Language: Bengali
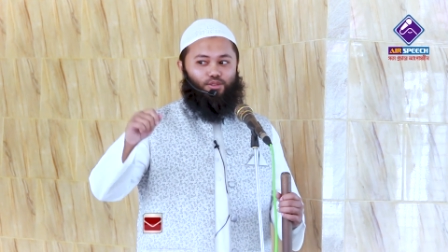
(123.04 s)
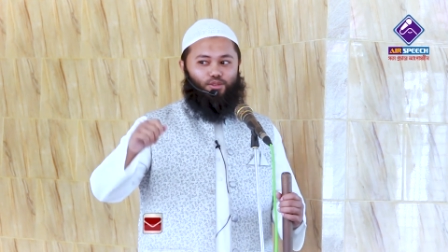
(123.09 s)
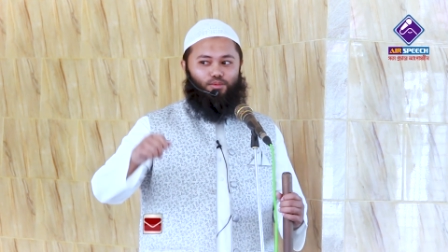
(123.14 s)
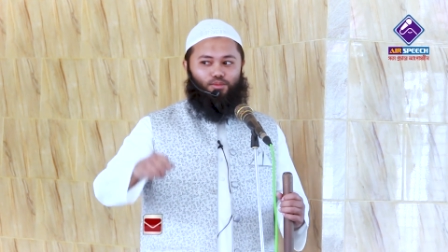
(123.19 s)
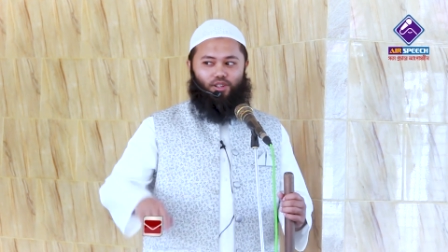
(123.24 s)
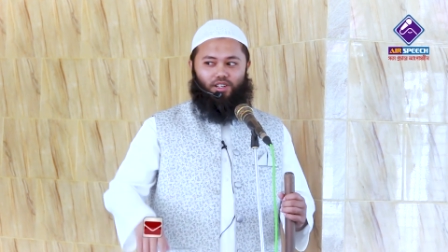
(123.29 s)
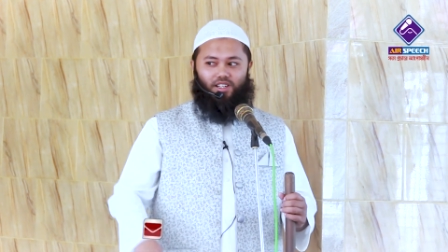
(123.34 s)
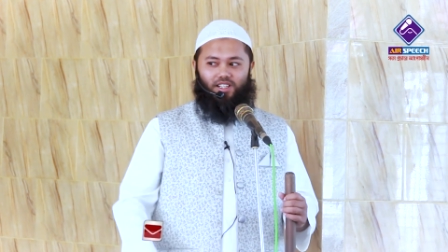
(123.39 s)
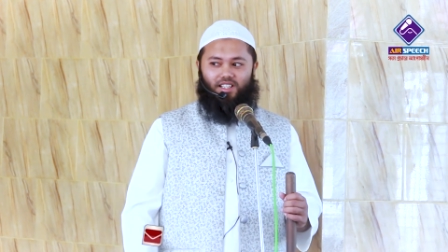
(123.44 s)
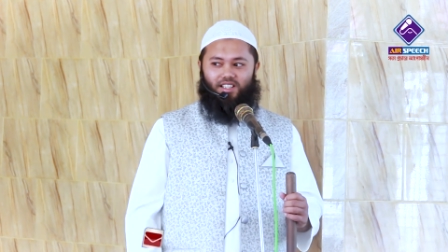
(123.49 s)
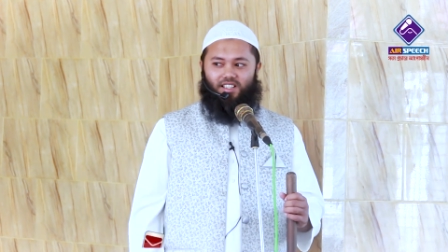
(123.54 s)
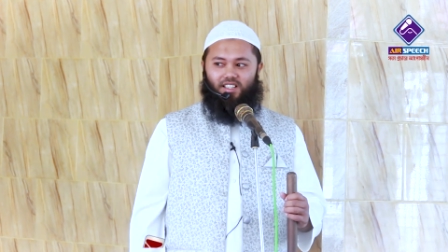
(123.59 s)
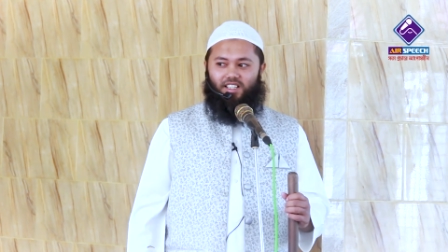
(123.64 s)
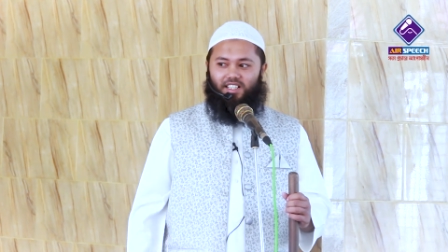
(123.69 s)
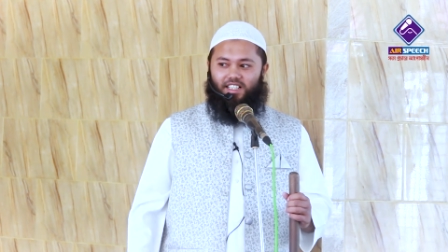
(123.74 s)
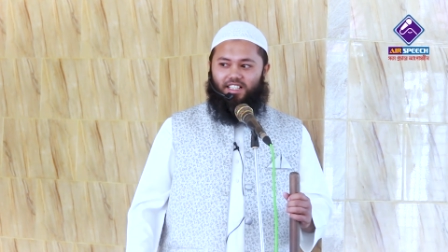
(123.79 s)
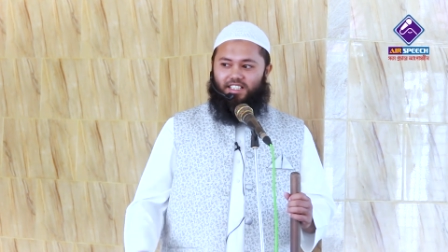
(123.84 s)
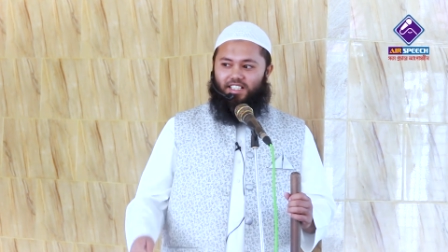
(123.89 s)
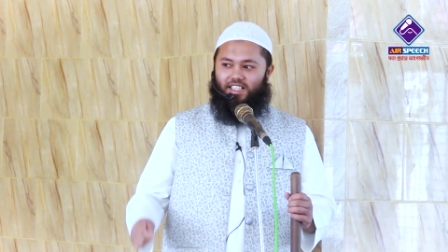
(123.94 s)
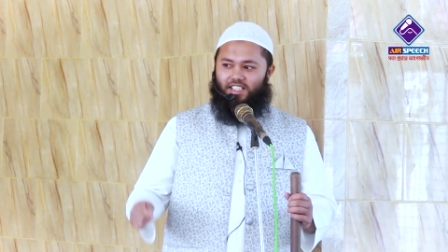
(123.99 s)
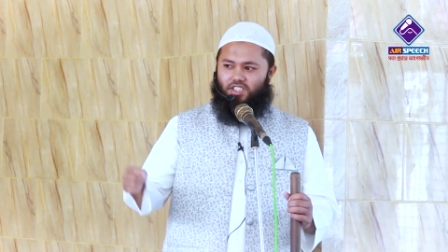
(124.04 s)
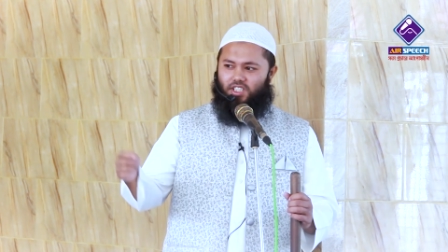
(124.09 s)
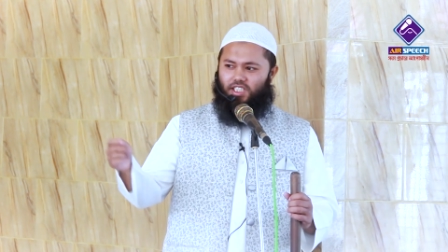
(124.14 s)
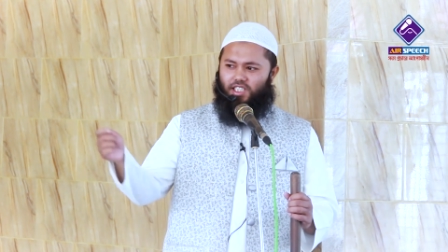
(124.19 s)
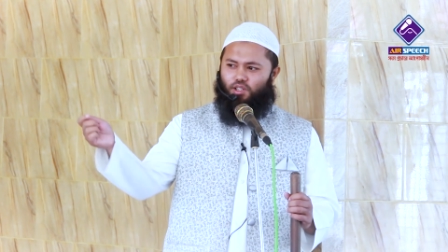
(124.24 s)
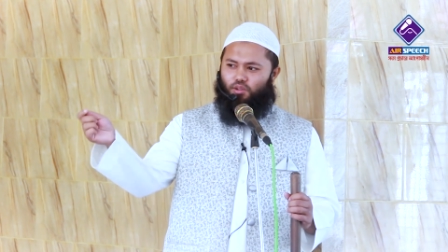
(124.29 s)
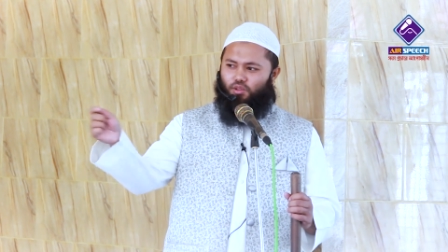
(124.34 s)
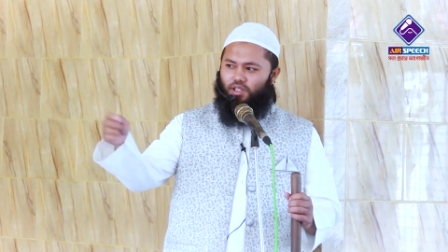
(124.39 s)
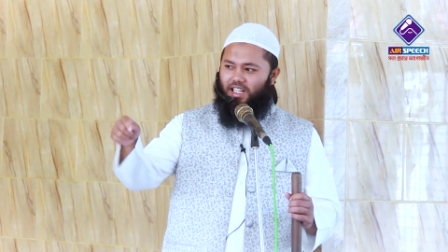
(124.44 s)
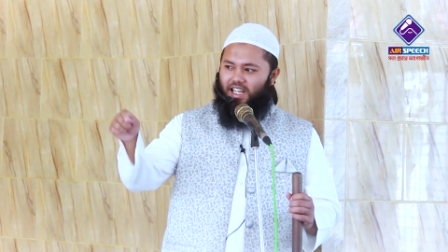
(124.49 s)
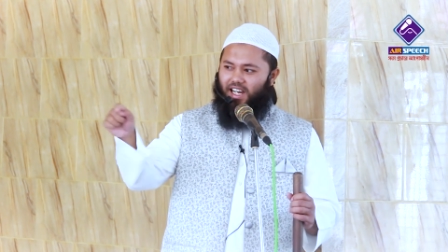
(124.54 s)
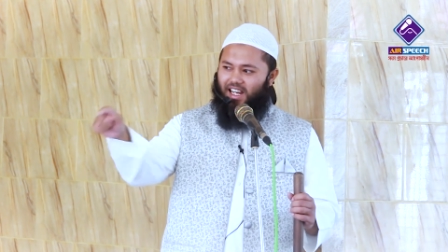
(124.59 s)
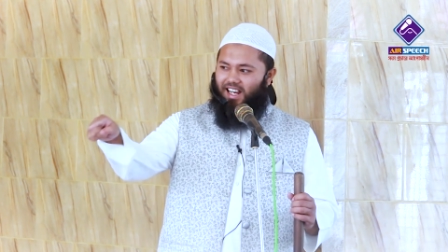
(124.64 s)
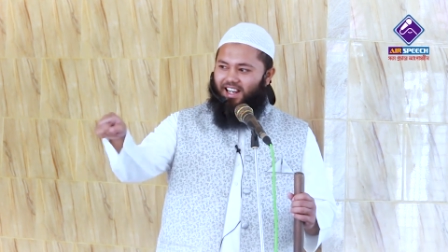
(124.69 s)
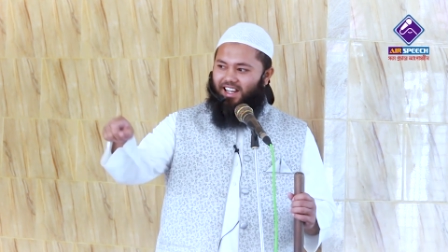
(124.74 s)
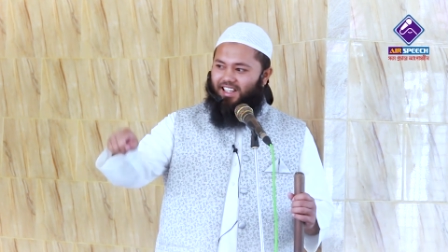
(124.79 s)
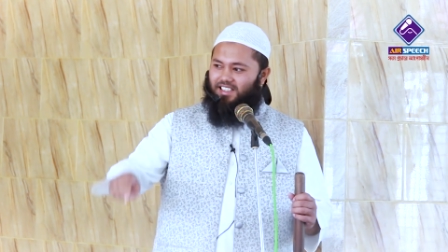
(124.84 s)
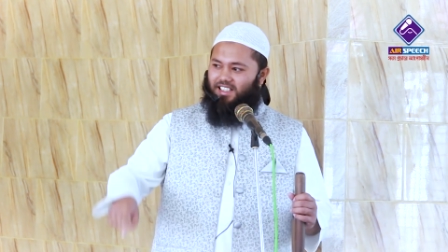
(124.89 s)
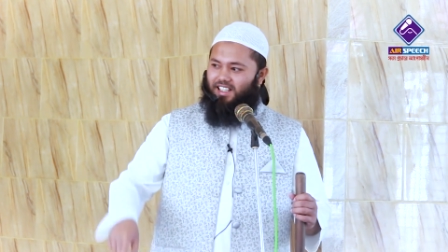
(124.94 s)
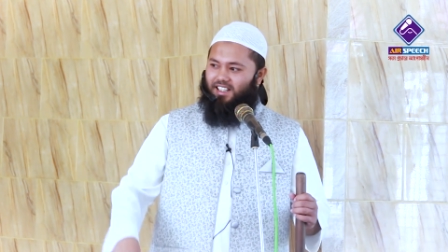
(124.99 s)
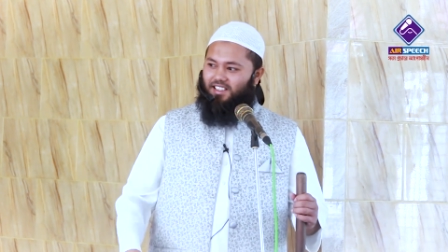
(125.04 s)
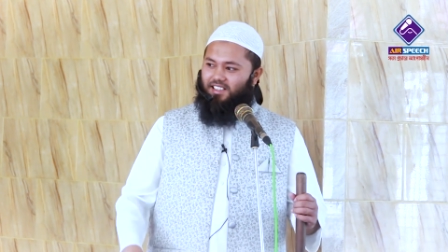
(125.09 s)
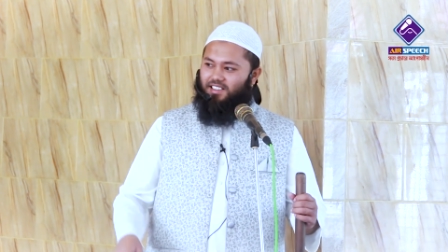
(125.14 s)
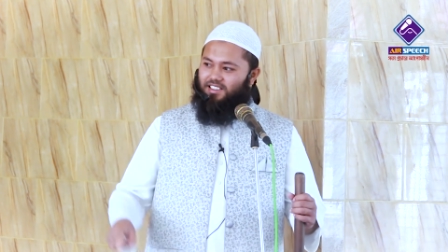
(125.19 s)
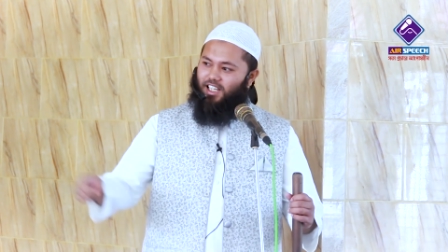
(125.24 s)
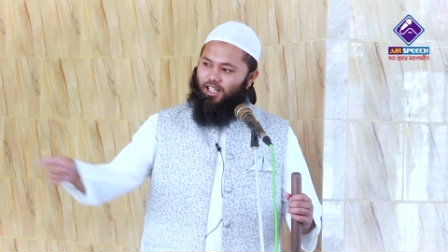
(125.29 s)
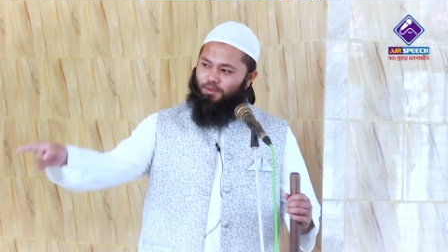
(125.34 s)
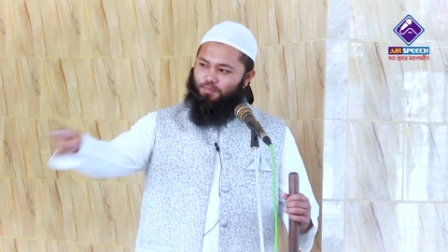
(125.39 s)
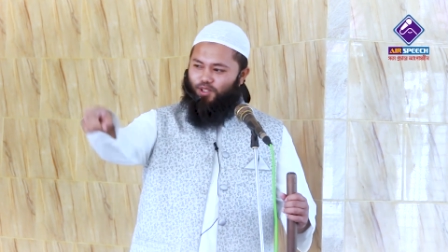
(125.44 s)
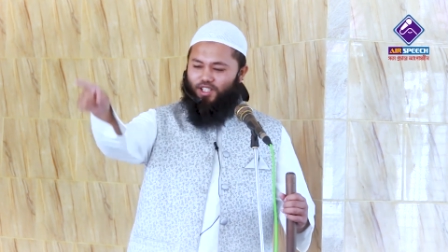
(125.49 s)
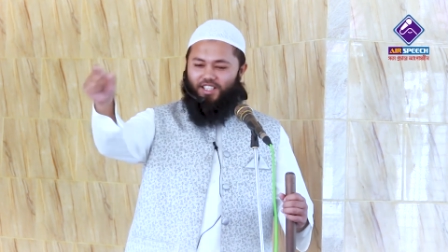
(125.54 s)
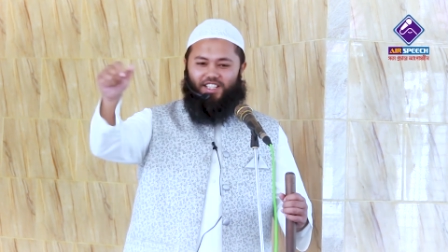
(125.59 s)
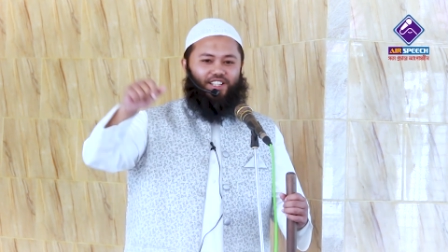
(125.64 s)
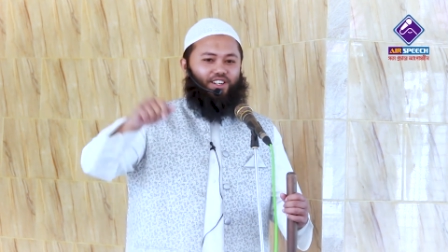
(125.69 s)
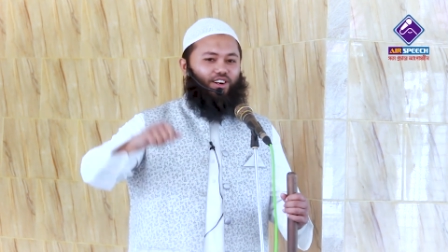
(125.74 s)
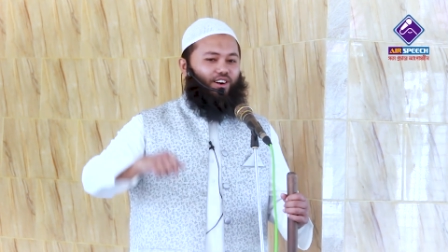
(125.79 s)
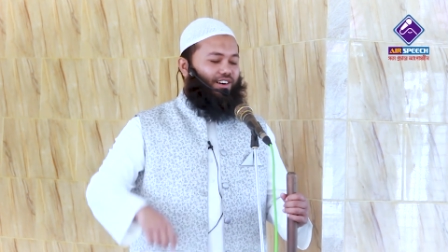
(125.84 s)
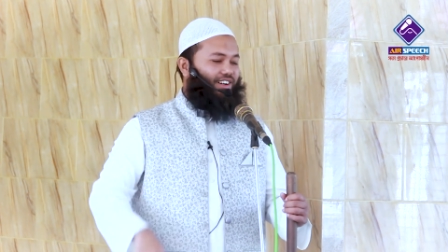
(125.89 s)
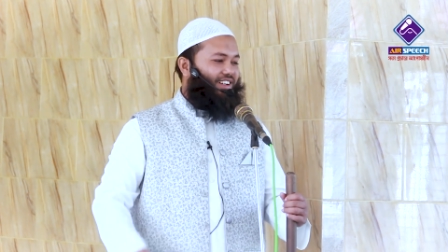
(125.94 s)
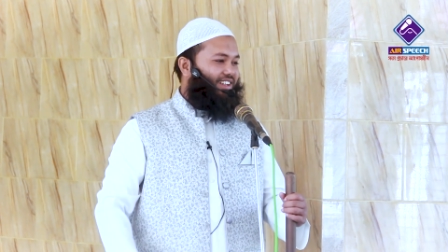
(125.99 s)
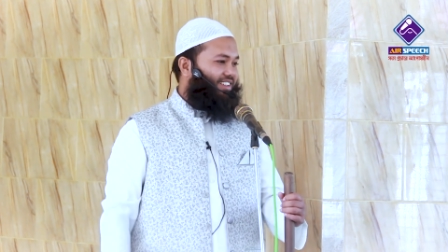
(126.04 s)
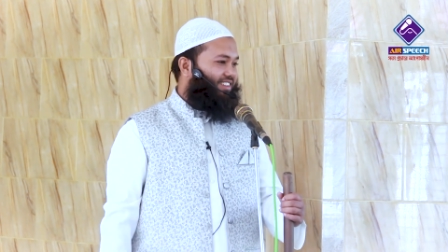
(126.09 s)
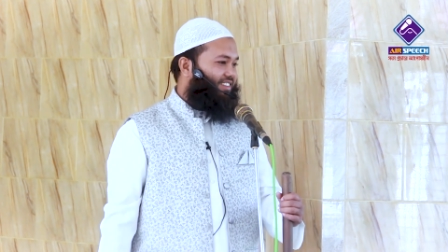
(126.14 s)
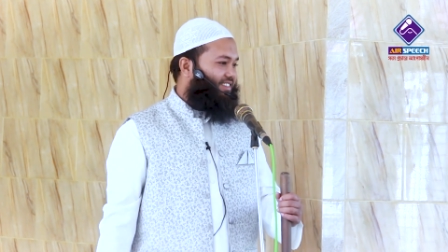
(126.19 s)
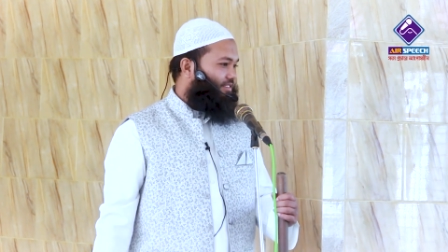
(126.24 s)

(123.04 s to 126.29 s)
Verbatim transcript: রাসুল বললেন ইয়াসির উইলাহাজা তারপরে কি হয়